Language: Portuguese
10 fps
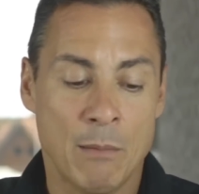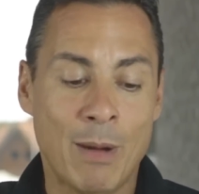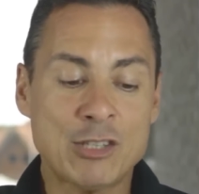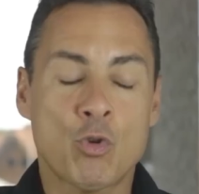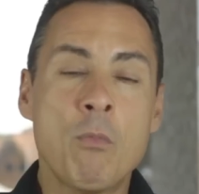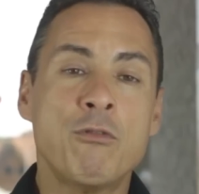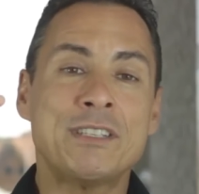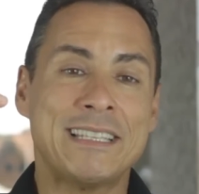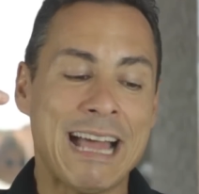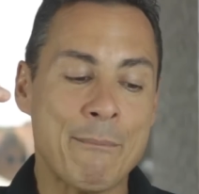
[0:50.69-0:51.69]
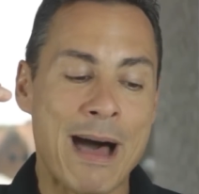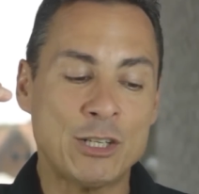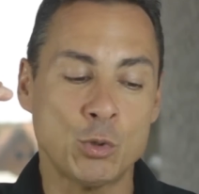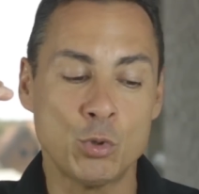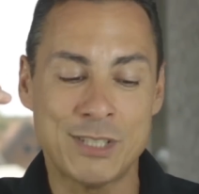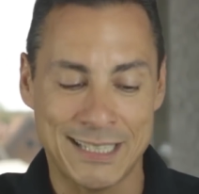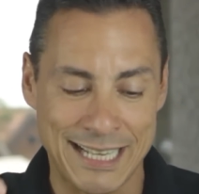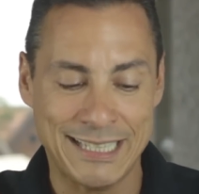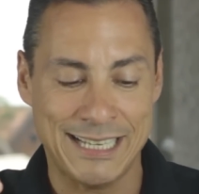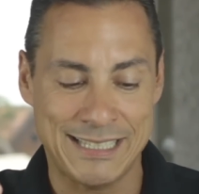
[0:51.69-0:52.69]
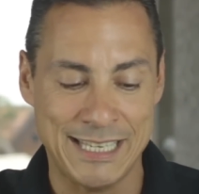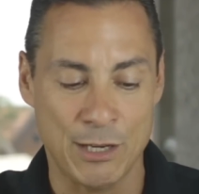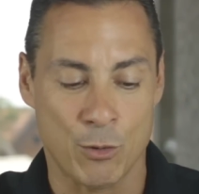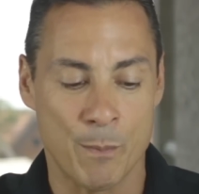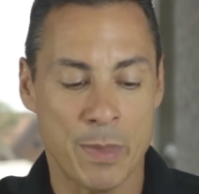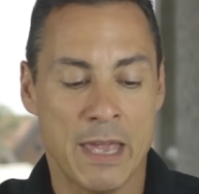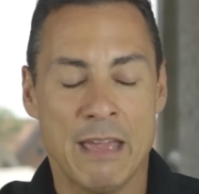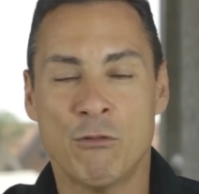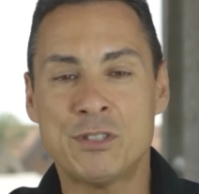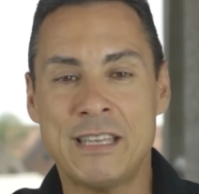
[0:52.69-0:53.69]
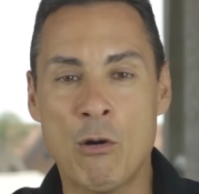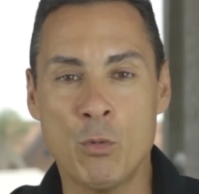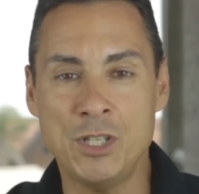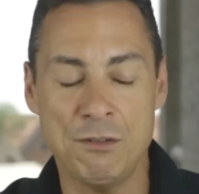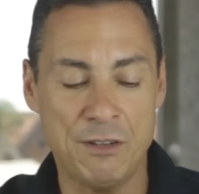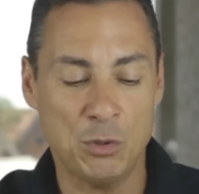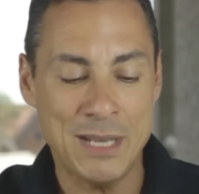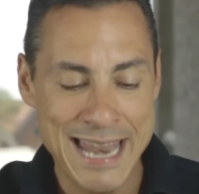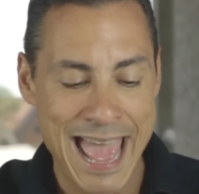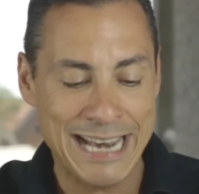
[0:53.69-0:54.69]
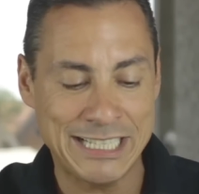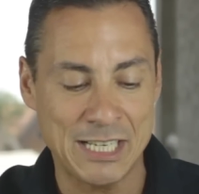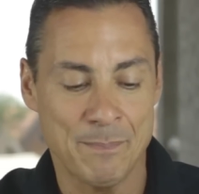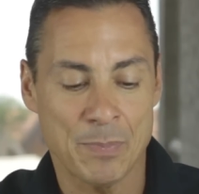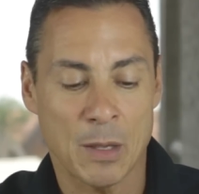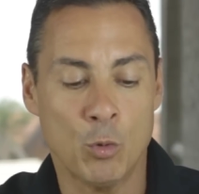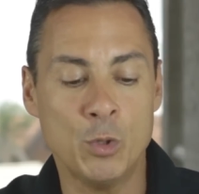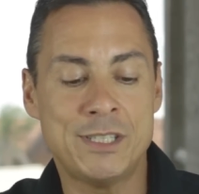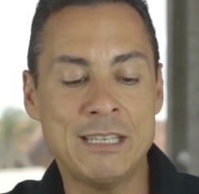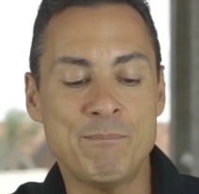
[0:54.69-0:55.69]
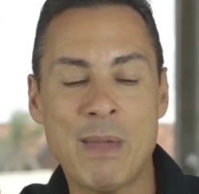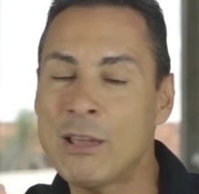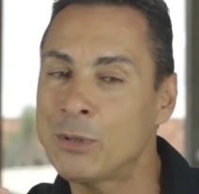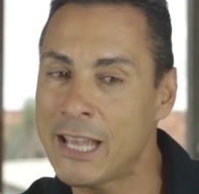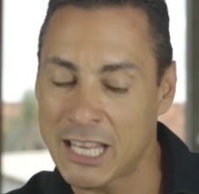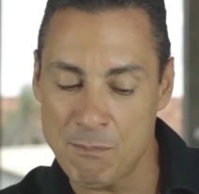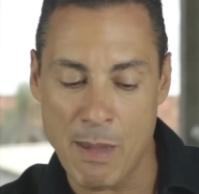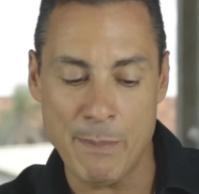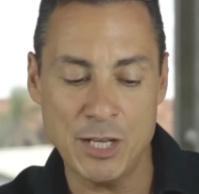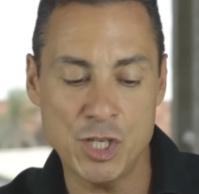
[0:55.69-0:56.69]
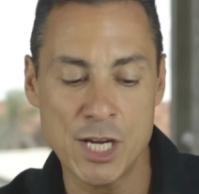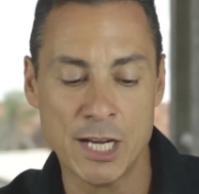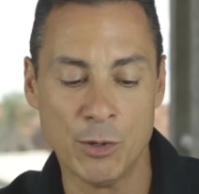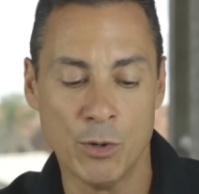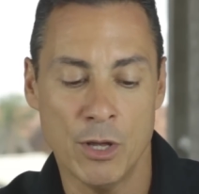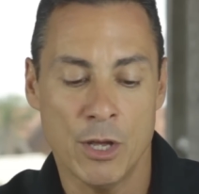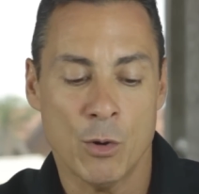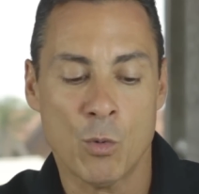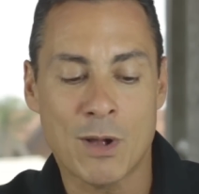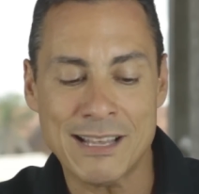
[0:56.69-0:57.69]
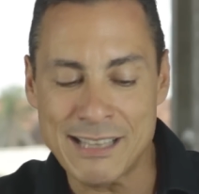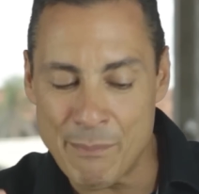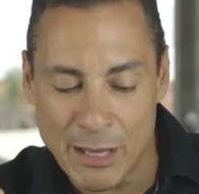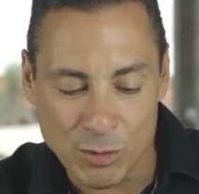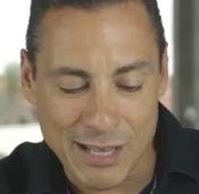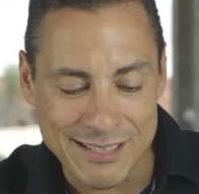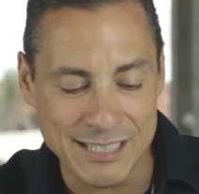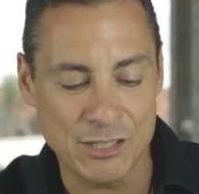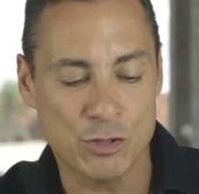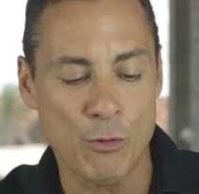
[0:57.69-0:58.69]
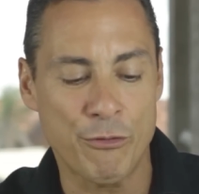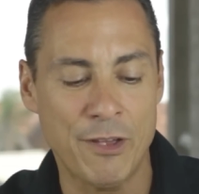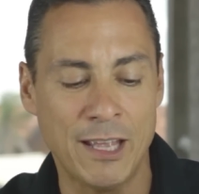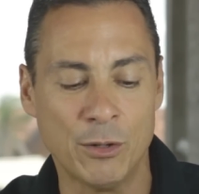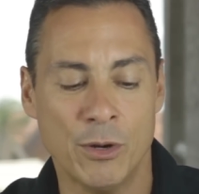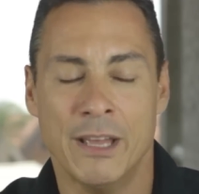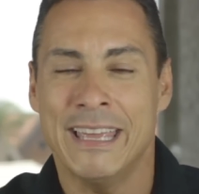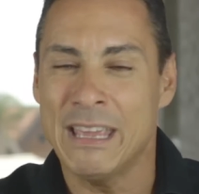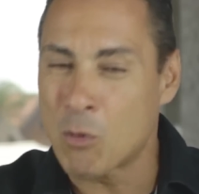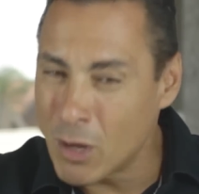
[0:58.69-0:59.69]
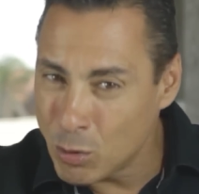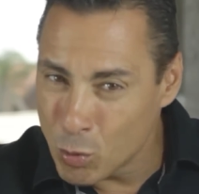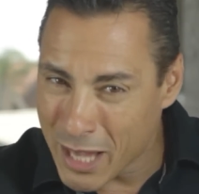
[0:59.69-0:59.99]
Mas como você está abaixo dos 75, você é um indivíduo inerte, o desempenho da equipe é mediano, um casamento está se dissolvendo e quando